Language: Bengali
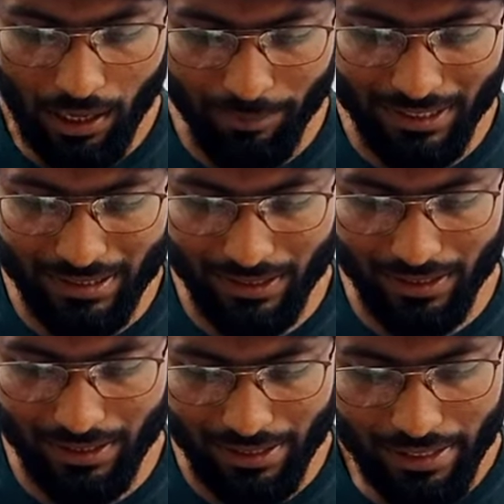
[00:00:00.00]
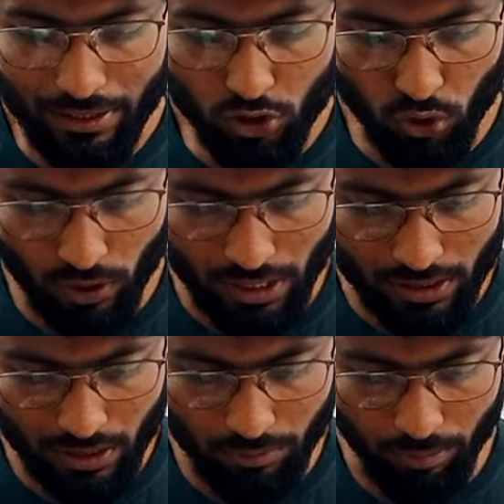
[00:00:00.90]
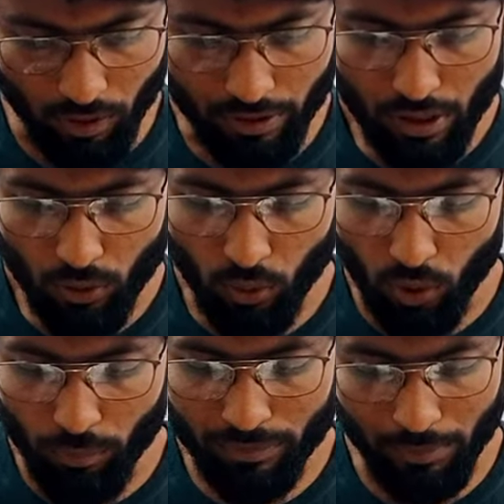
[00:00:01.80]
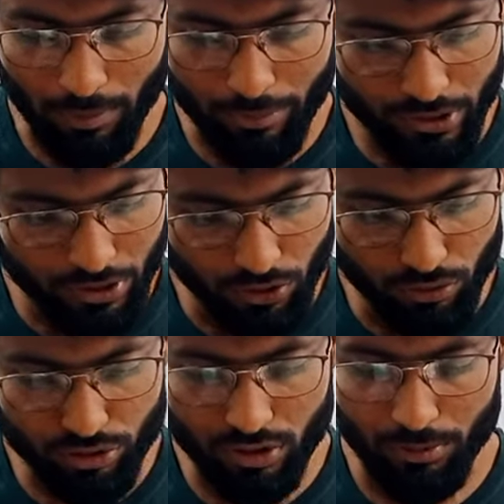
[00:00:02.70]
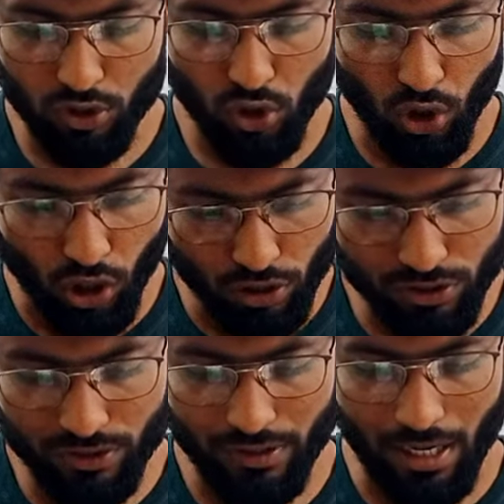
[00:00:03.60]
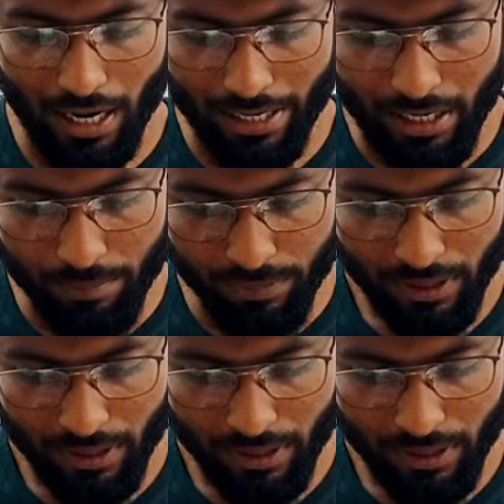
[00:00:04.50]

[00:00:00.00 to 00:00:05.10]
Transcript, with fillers: আমাদের চ্যানেলে চলে আসার পর হোম তারপর ভিডিওস তারপর শর্টস লাইভ